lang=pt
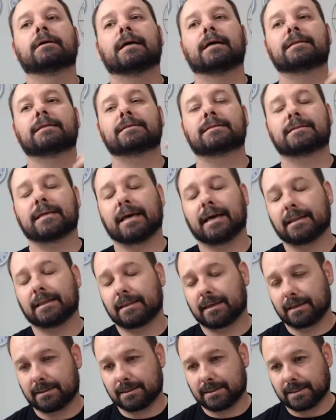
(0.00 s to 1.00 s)

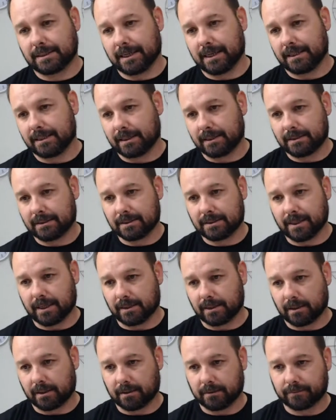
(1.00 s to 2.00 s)
etc, etc,
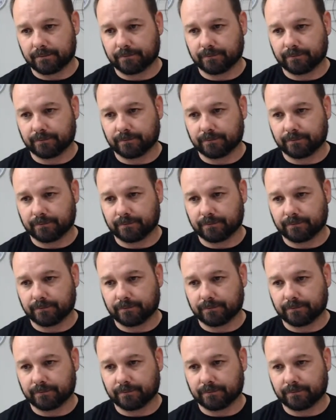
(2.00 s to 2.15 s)
etc.